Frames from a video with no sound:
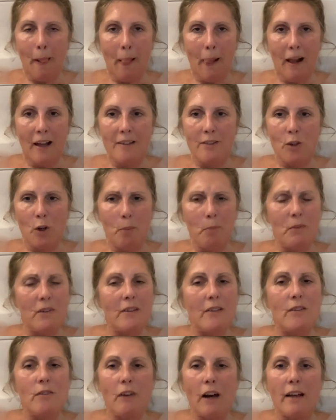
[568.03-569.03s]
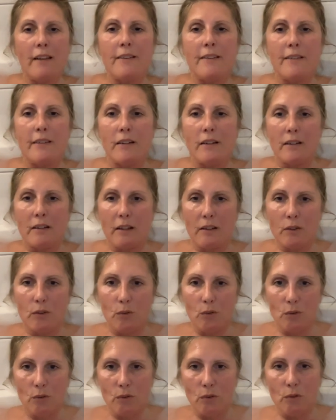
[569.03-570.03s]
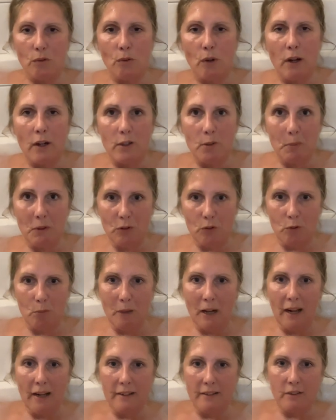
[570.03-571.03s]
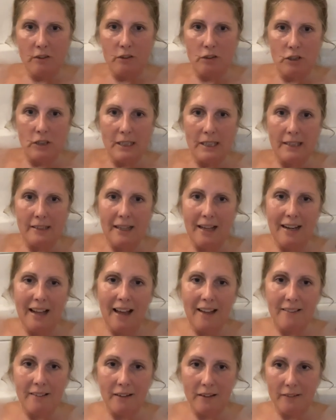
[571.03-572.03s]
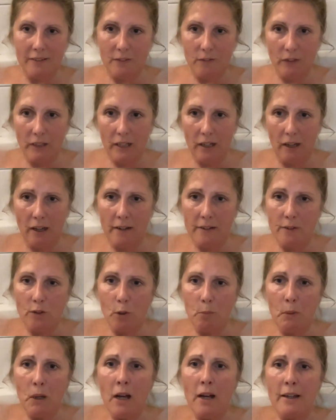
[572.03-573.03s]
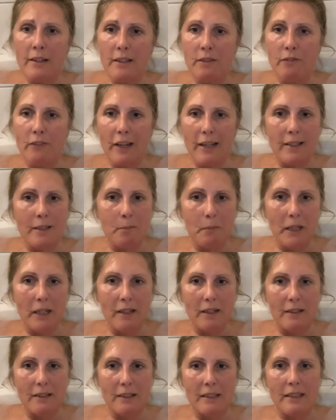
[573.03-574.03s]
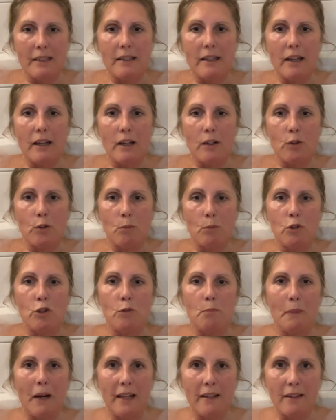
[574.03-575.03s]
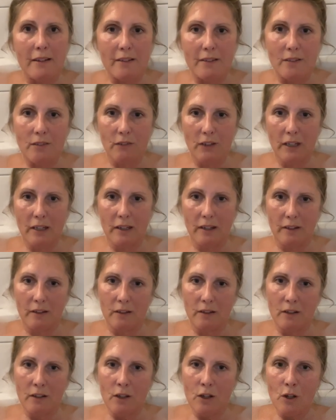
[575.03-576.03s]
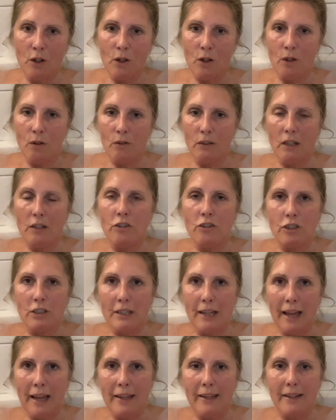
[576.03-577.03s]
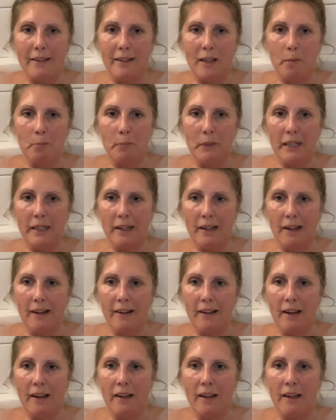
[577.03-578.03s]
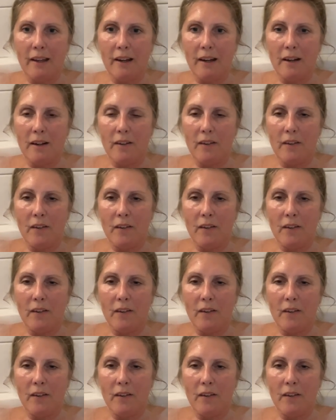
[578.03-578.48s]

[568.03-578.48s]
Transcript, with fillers: als ob das Wasser, das uns dort bis zum Hals steht, ein anderes wäre, als ob die Weltmeere nicht erdumspannend wären und ein steigender Pegel daher